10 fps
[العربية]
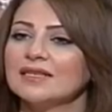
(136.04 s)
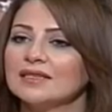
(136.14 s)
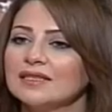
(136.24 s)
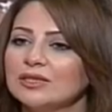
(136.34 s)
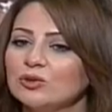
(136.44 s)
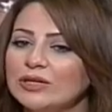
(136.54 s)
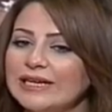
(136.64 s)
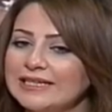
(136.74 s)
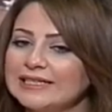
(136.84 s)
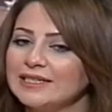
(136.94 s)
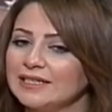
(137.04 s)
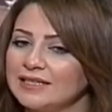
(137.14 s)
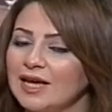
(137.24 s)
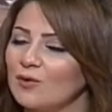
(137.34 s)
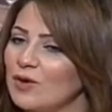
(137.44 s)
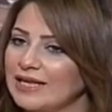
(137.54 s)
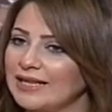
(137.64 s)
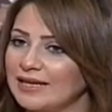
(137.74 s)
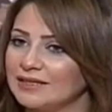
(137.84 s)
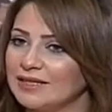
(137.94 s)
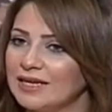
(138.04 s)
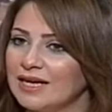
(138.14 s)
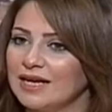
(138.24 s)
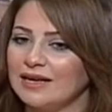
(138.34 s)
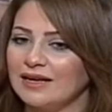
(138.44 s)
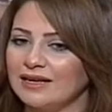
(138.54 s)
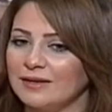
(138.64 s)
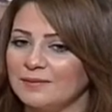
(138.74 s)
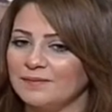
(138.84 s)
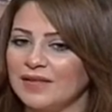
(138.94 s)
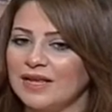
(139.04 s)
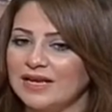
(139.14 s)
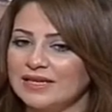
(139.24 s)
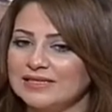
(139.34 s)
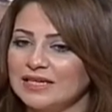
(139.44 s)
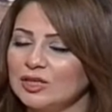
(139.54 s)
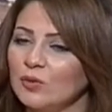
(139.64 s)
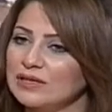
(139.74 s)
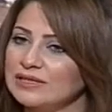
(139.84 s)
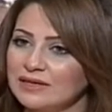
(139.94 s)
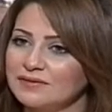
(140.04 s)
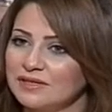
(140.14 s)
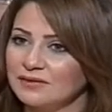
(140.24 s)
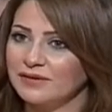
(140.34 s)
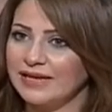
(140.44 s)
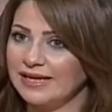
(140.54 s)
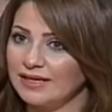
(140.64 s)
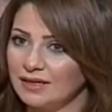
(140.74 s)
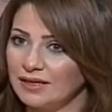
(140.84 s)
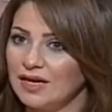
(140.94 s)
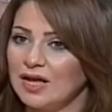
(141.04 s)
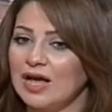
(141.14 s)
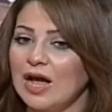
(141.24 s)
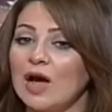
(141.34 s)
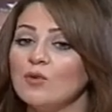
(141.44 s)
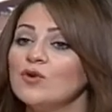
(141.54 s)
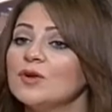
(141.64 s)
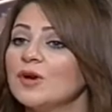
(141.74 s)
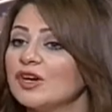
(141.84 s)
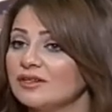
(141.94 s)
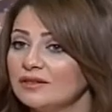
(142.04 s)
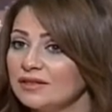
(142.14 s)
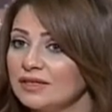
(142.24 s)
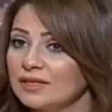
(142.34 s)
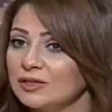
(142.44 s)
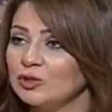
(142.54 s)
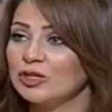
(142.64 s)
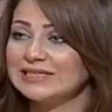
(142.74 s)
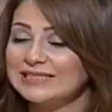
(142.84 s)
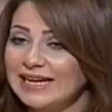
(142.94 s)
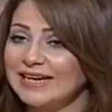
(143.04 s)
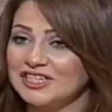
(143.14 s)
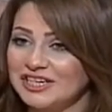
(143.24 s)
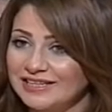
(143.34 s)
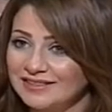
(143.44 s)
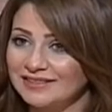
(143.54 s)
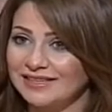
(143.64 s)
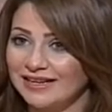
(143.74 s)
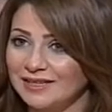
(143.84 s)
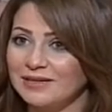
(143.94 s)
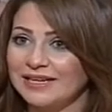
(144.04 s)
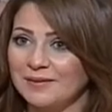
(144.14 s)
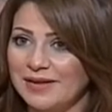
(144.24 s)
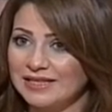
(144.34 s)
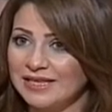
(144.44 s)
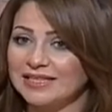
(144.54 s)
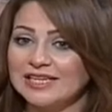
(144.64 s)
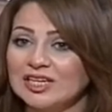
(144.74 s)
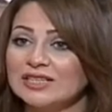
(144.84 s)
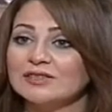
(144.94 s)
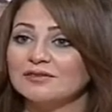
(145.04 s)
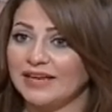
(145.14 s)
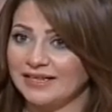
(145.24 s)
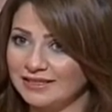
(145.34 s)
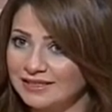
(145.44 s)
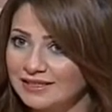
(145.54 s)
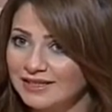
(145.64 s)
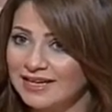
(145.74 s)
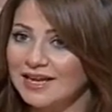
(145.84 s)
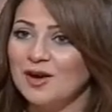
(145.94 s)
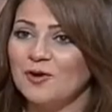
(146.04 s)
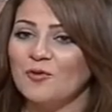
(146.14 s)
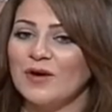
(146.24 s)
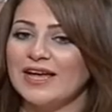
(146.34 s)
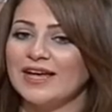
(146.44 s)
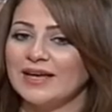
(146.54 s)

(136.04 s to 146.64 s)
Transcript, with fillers: السنتين دول احكي لي كده اولا عن ازاي طورتي نفسك في الاله اول مره رحتي علشان تتعلمي الكمان كان ايه رد فعلك ومن